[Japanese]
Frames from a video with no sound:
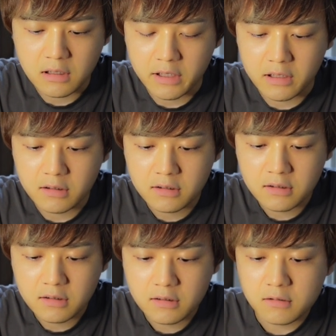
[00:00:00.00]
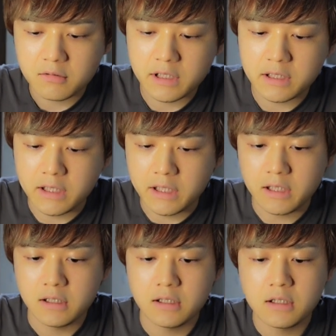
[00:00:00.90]
はい、これで、
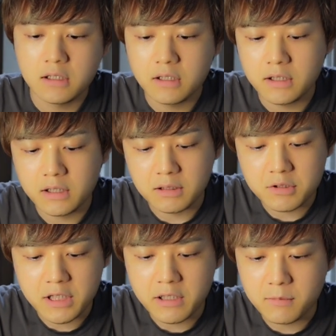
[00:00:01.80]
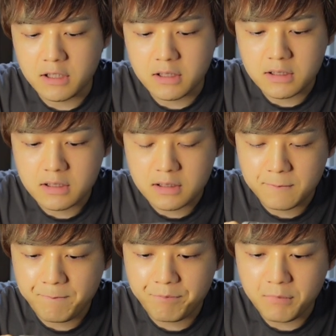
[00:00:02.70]
えー、倒していきます。
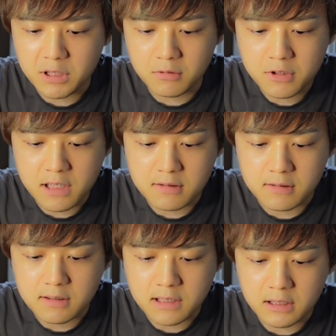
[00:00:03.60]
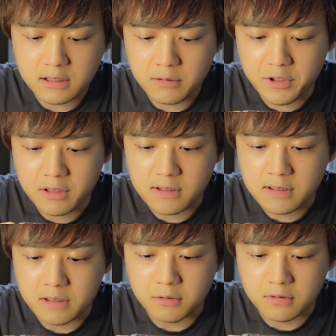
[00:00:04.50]
まあノーチラス使ってもいいんです
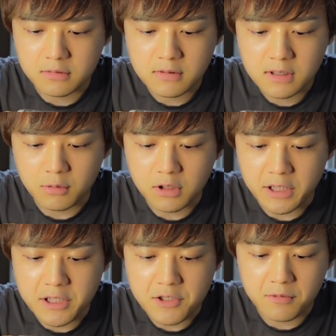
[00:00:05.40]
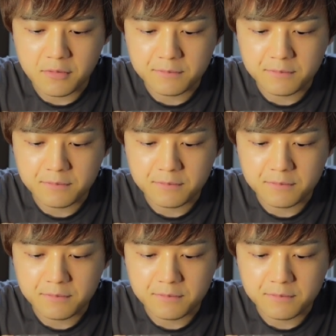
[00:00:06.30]
けど使おうか一応。